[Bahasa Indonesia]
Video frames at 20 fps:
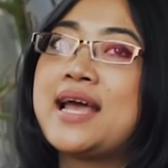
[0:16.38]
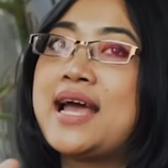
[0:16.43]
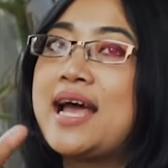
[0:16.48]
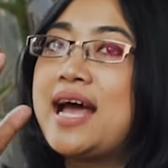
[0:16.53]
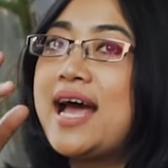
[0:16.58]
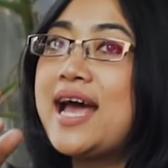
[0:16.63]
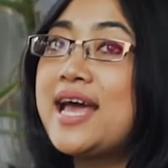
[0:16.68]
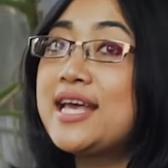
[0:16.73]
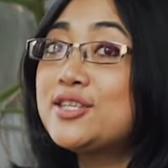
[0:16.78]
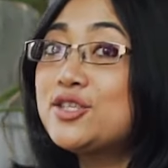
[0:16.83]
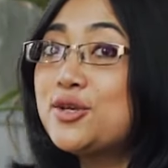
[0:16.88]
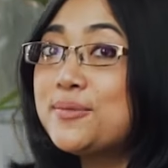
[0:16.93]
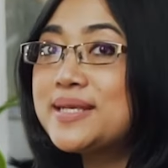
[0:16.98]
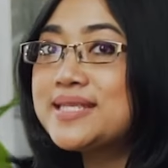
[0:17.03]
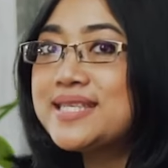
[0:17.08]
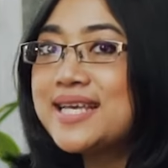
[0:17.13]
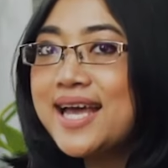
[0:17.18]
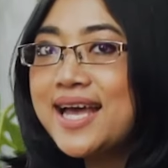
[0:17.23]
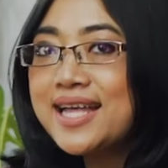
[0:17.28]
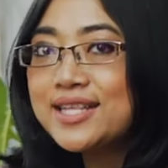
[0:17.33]
Hai Sobat
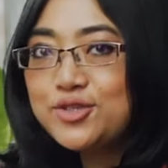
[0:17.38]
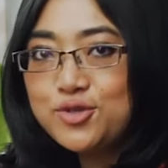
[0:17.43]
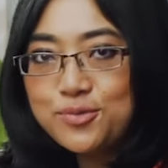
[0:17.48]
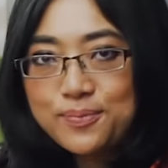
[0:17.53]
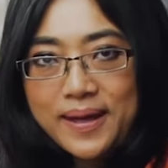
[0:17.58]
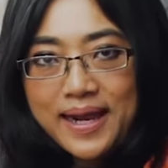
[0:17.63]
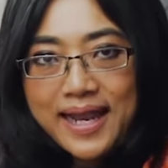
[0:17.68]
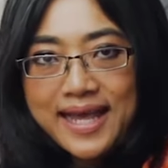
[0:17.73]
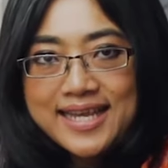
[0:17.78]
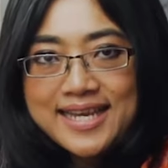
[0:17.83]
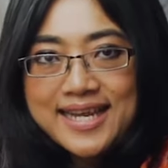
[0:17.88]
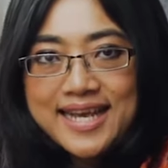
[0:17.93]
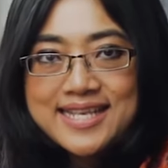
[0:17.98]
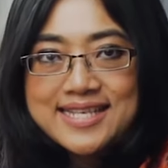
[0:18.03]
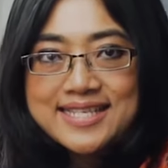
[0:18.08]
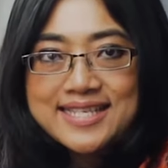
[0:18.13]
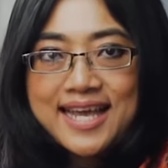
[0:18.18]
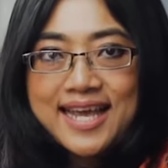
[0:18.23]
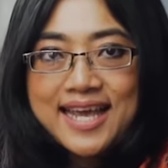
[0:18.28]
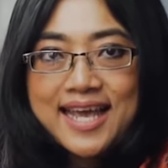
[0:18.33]
Sehat, jumpa lagi dengan
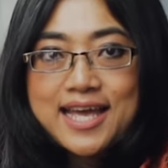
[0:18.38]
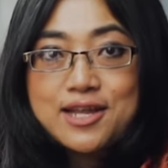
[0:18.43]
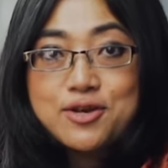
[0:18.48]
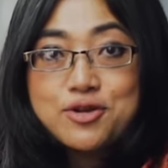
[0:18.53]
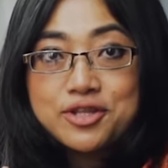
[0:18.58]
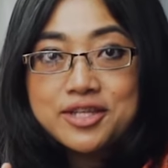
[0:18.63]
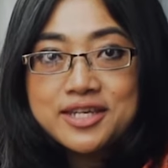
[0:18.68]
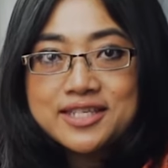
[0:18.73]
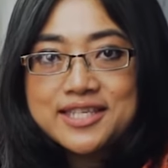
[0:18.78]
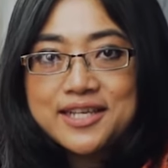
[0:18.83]
saya Dr.